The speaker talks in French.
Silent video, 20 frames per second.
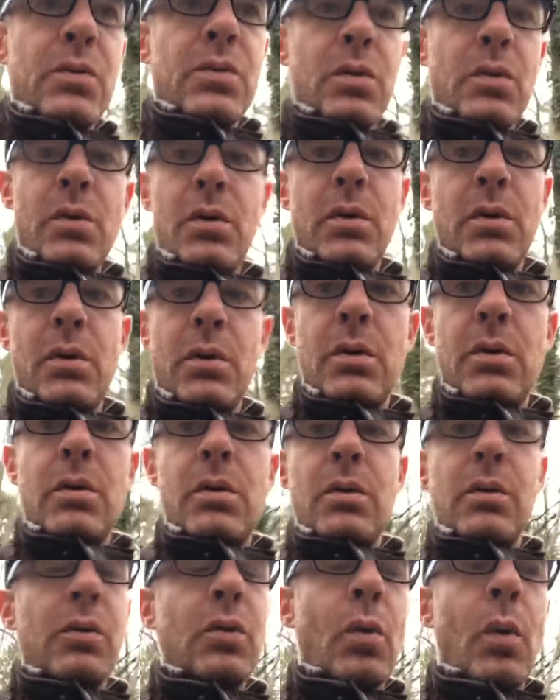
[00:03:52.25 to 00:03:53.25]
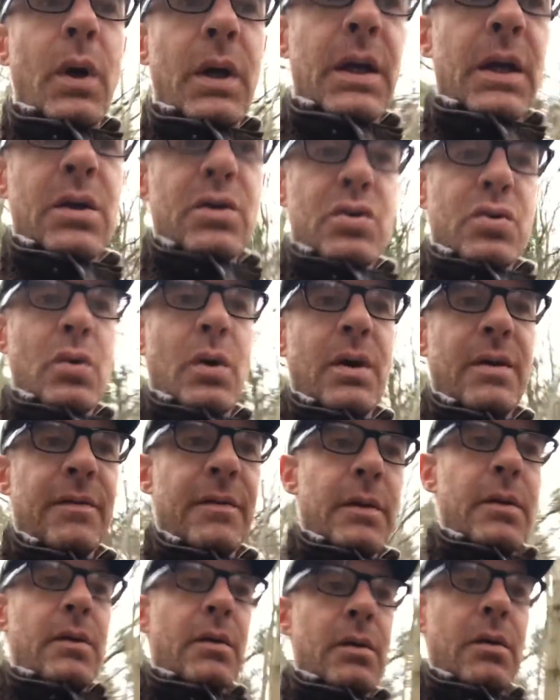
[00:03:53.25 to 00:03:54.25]
3-4 jours
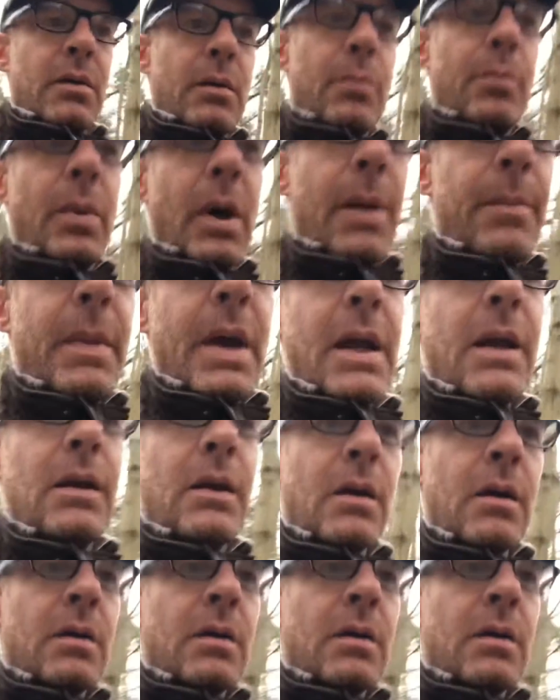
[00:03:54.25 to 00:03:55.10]
avant euh, par mail.